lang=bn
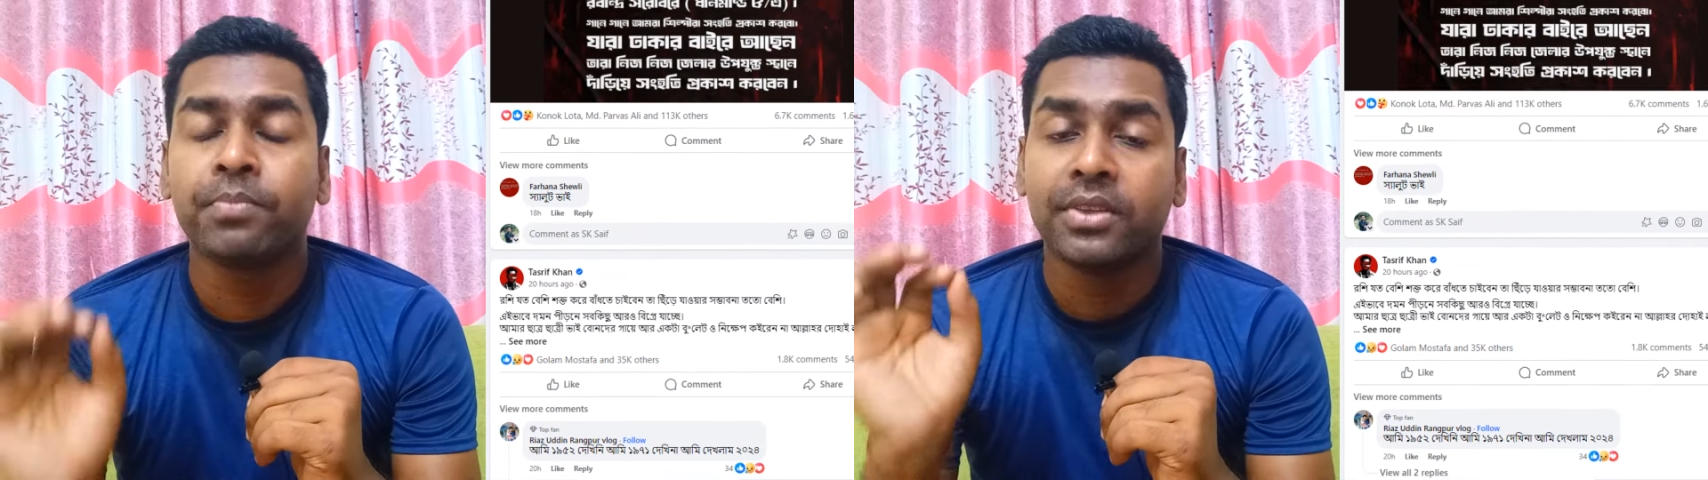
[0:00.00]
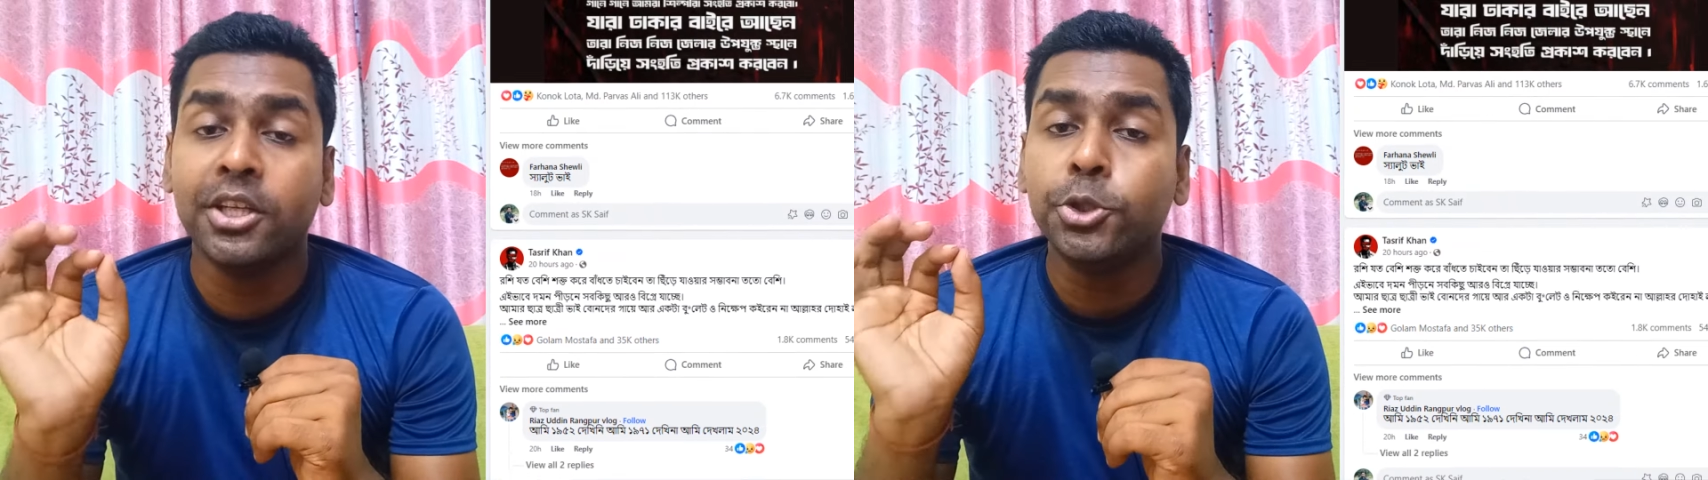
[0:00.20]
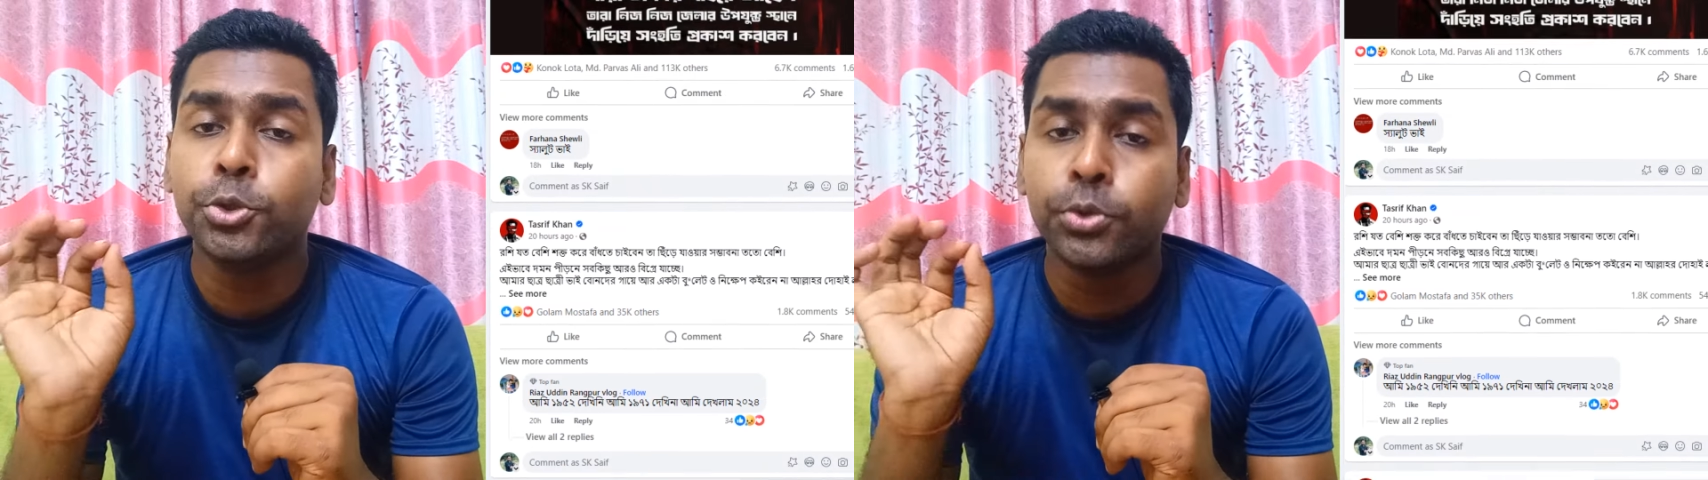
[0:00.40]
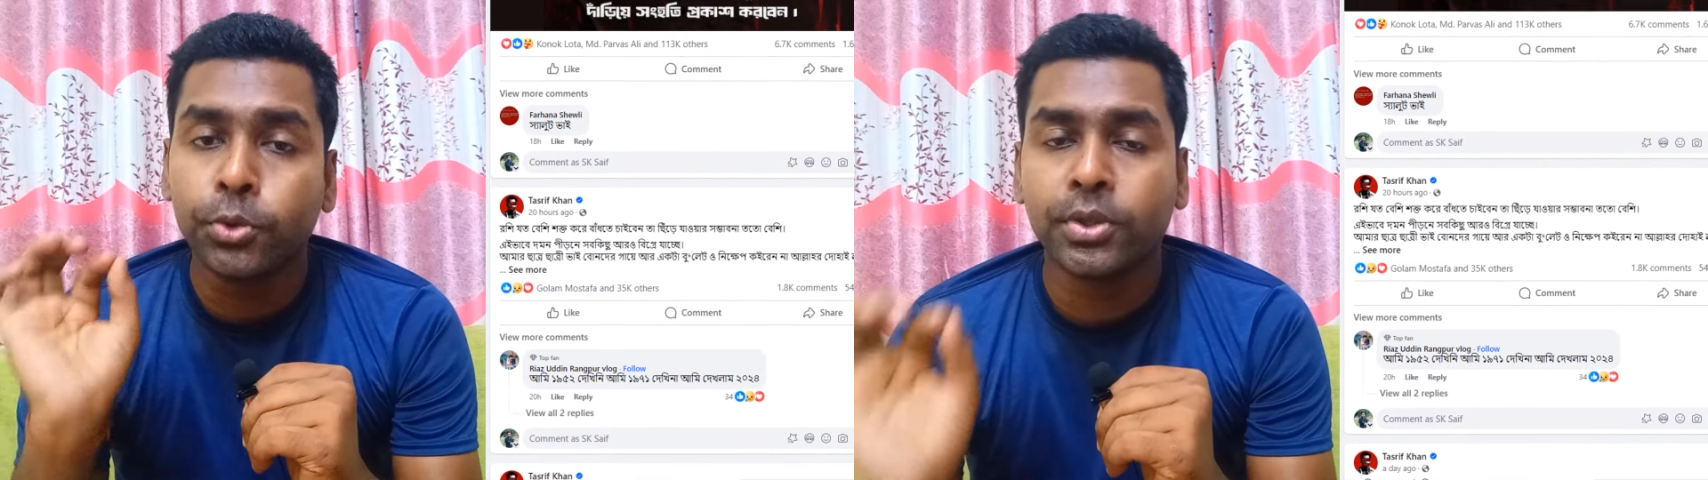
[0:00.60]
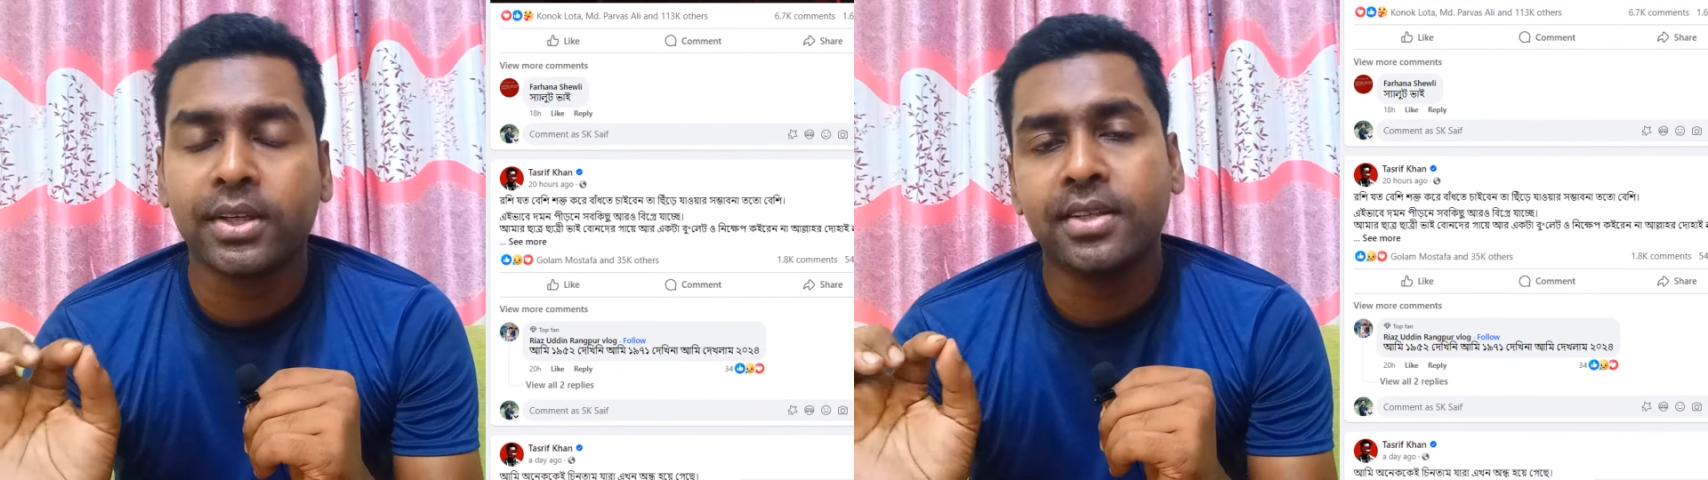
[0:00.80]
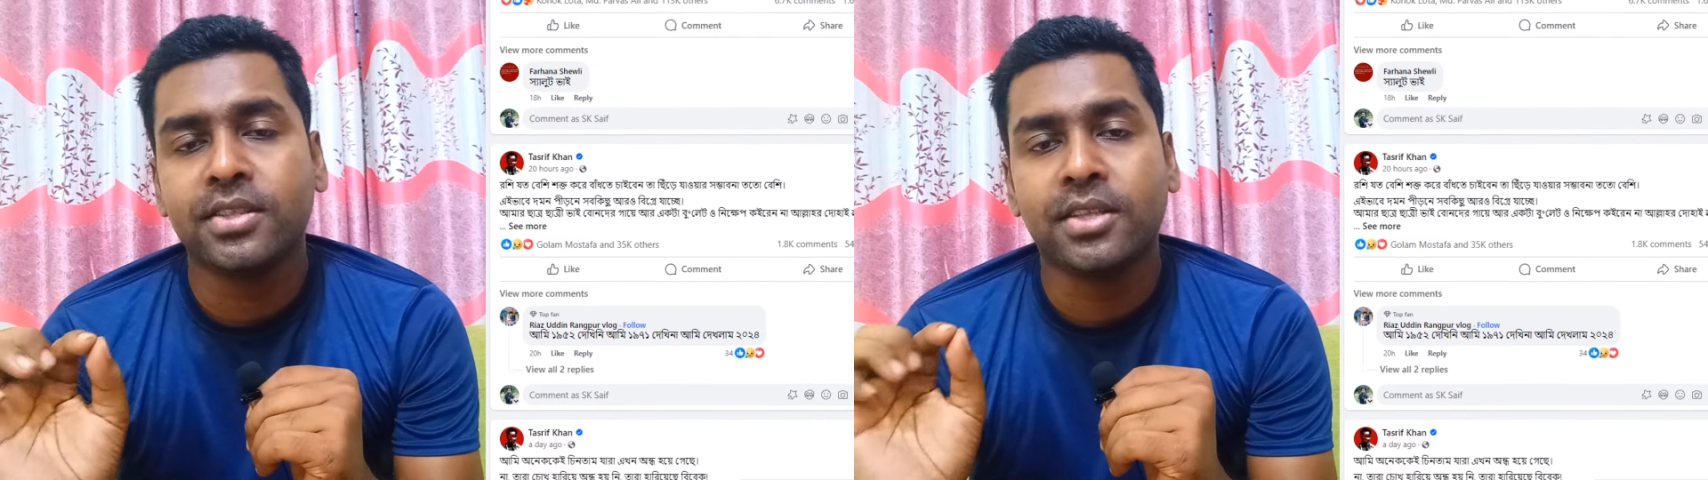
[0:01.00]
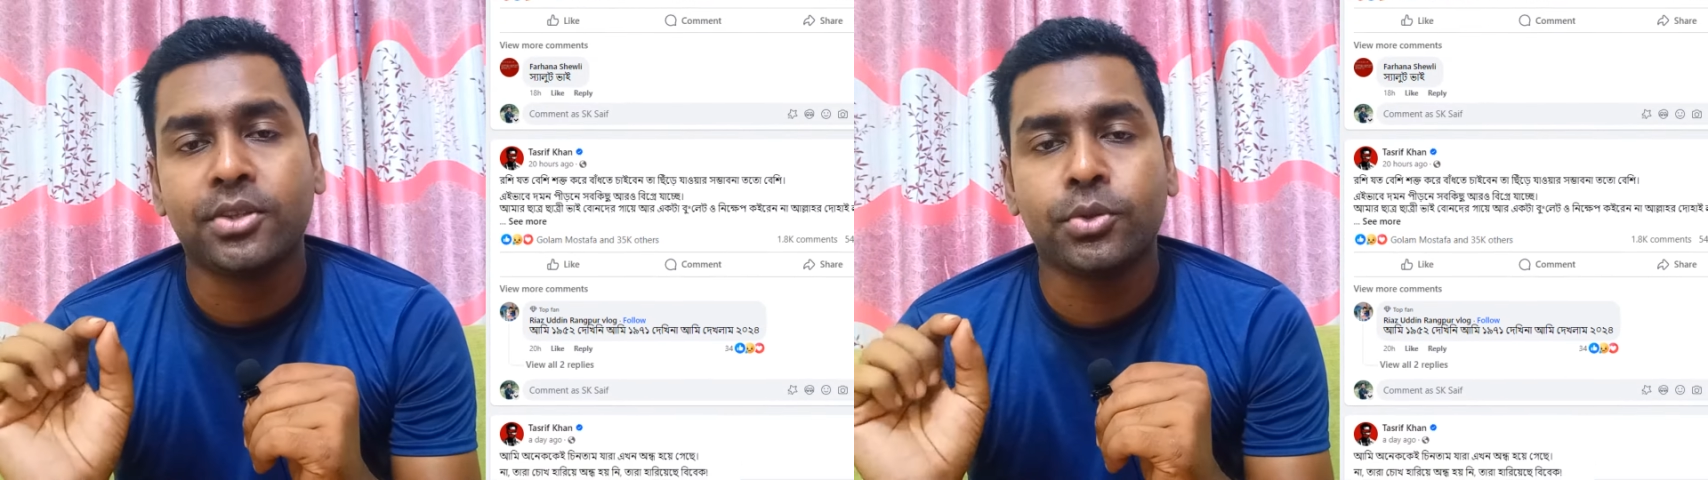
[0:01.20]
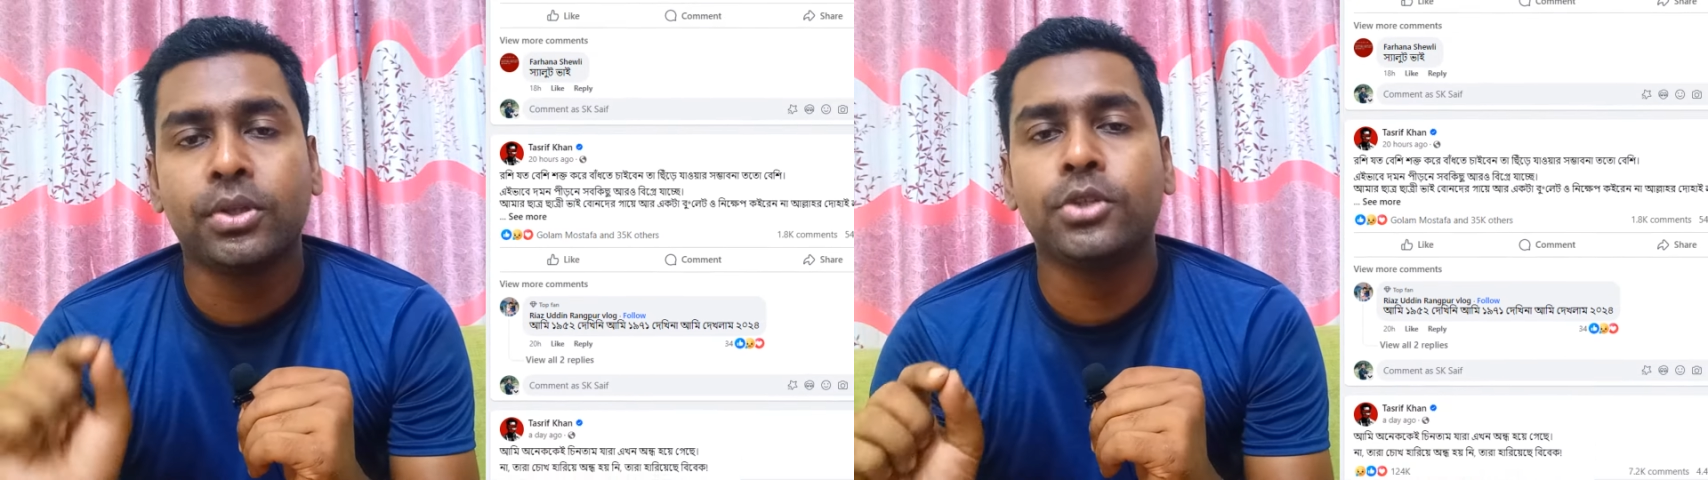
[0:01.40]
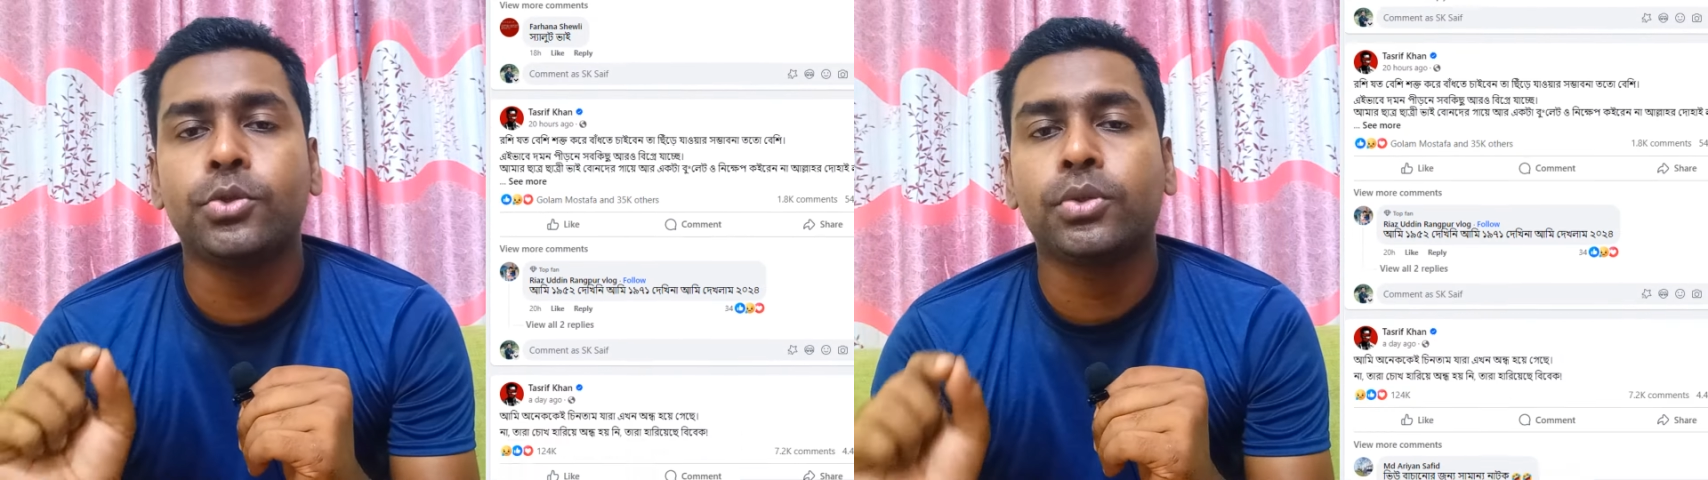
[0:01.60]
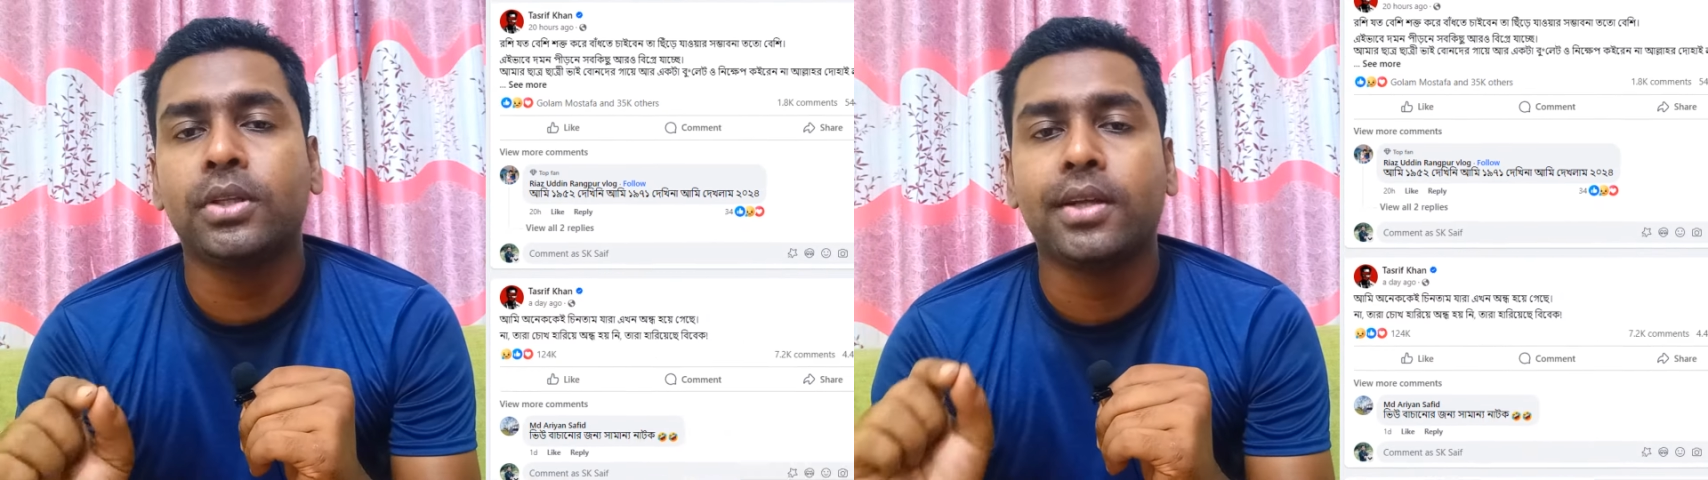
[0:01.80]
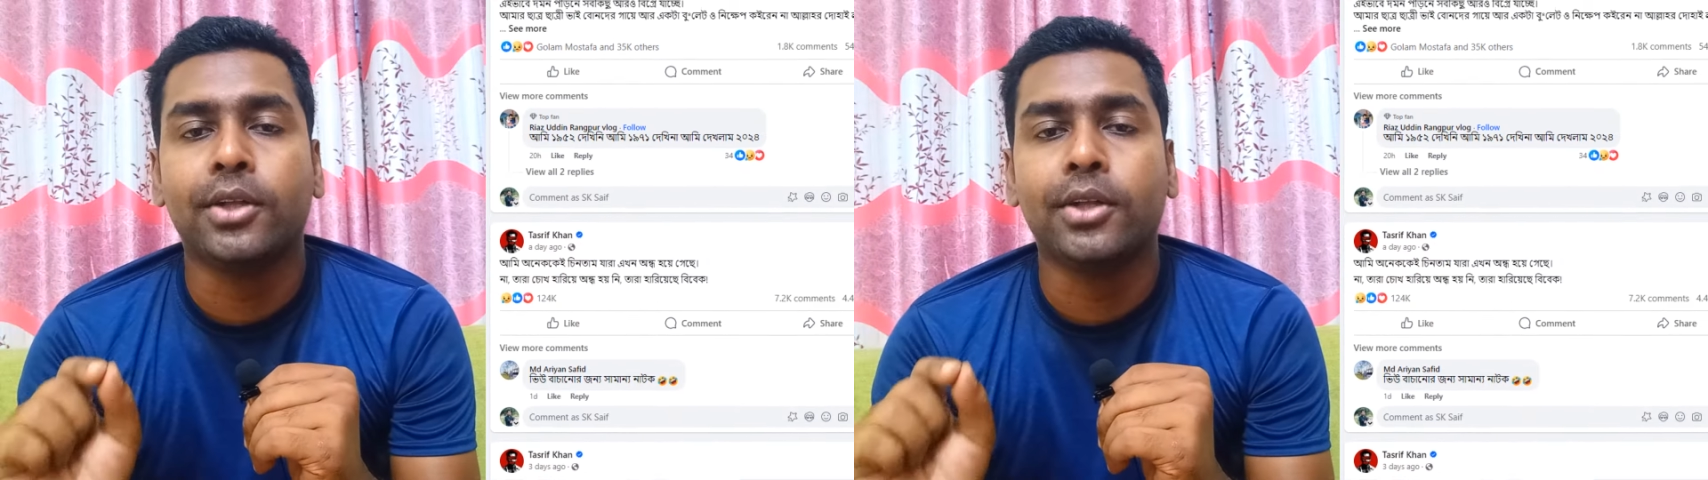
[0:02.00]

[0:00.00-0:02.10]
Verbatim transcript: তিনি শুরু থেকে ছাত্রদের যৌক্তিক